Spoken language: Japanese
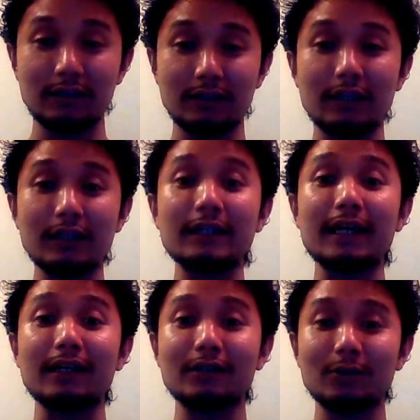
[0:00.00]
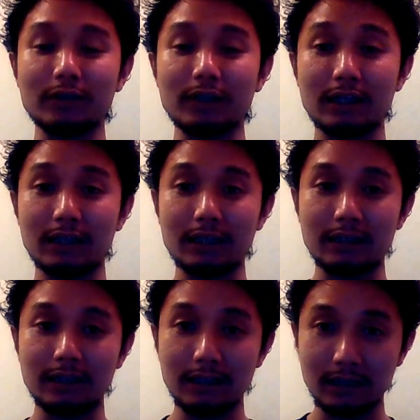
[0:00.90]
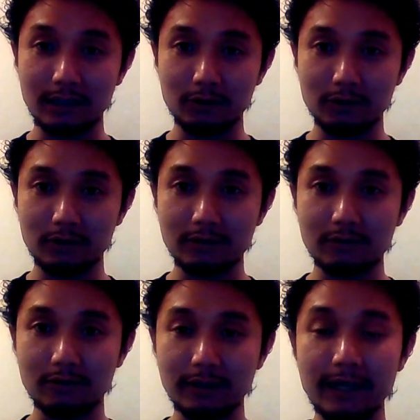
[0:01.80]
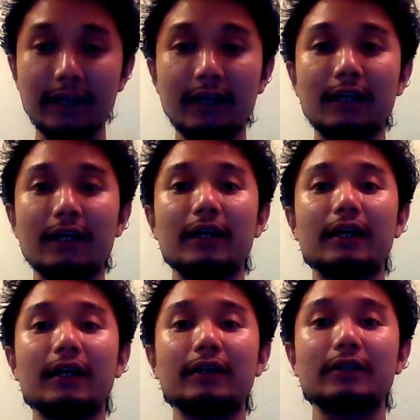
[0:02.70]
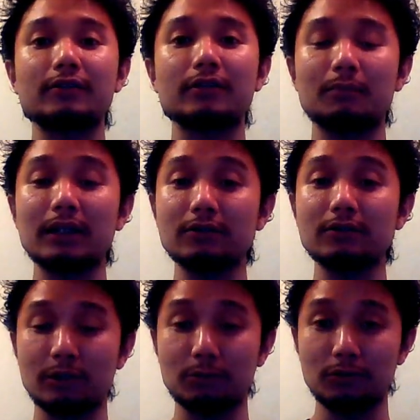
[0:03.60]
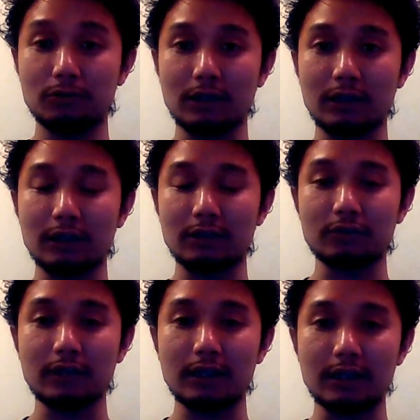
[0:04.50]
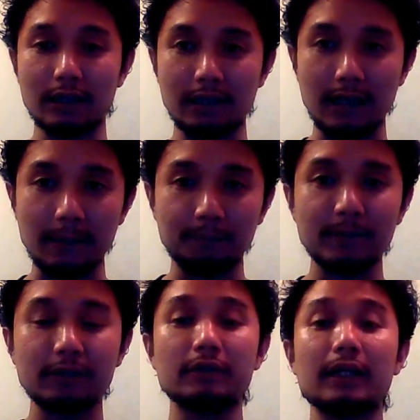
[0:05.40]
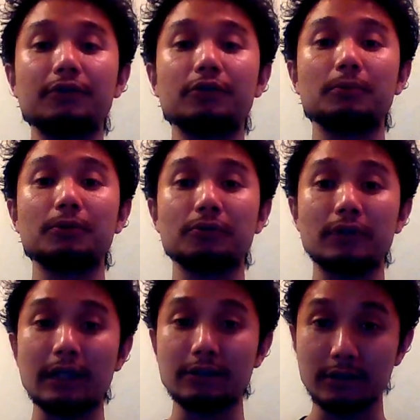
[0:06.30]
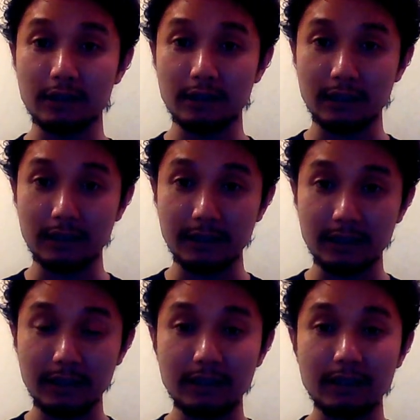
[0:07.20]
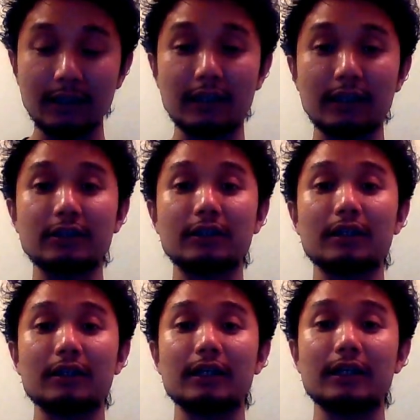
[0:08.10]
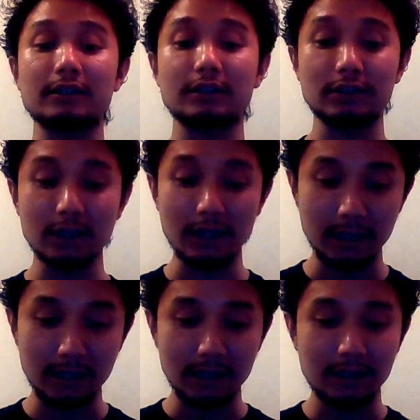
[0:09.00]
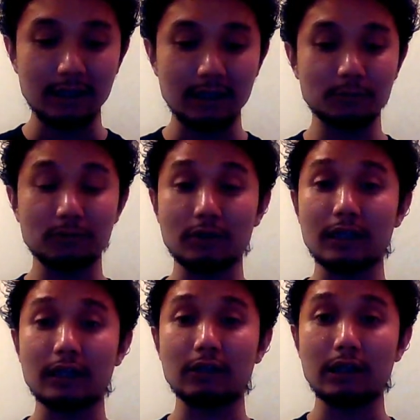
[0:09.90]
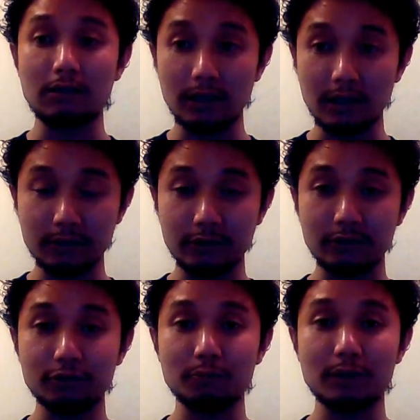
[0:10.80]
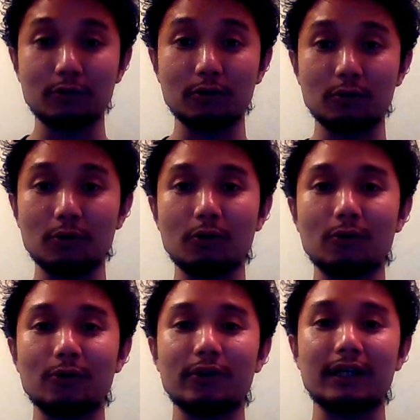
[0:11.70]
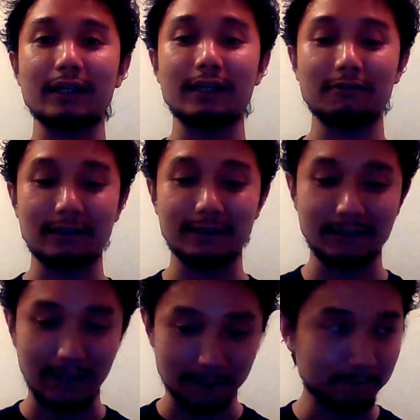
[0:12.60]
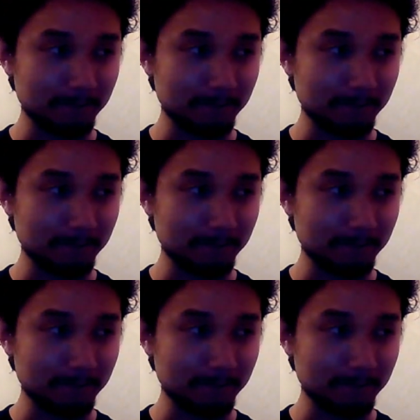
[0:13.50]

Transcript: できないとなかなかできないことですので、えー、ですからまず自分の体の使い方、普段のものの扱いからね、えー、しっかり大事にして、自分の体を柔らかく緩めることを心がけてください。